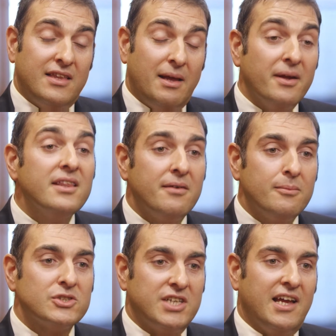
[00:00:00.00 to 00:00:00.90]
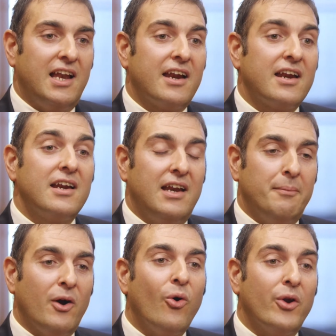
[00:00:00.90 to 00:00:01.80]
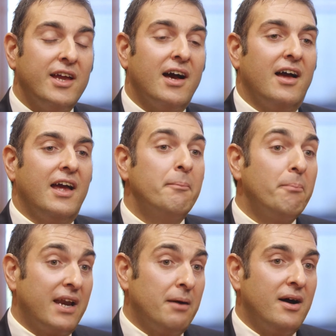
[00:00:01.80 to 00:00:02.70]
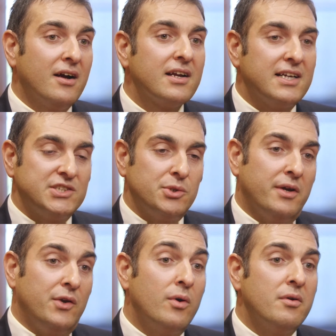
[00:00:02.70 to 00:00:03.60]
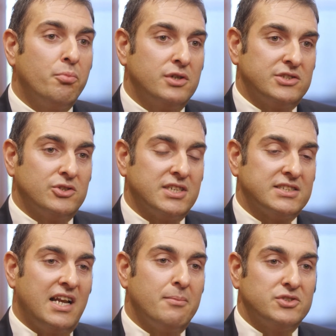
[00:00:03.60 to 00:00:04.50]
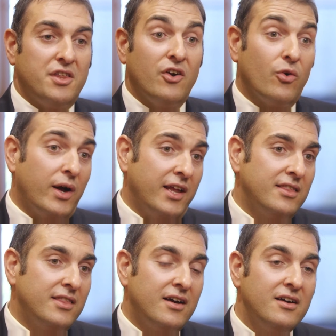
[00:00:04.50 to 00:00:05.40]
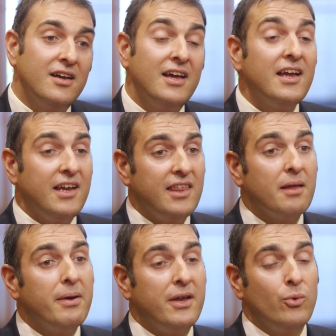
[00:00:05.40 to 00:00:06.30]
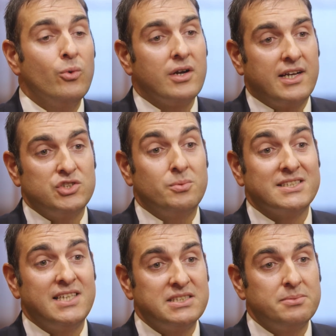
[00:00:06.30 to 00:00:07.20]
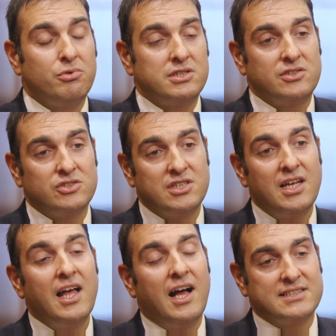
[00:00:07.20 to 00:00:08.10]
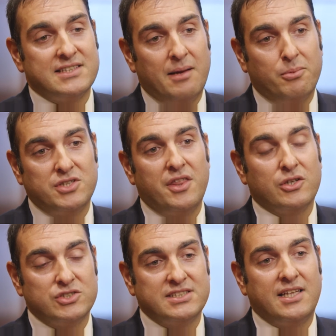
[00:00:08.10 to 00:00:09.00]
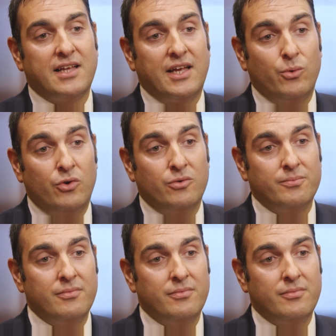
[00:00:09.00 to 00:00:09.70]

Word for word: También debemos señalar la mejoría en Panamá, que sube 9 puestos hasta la posición 40, y de Perú, que sube 6 puestos hasta la posición 61.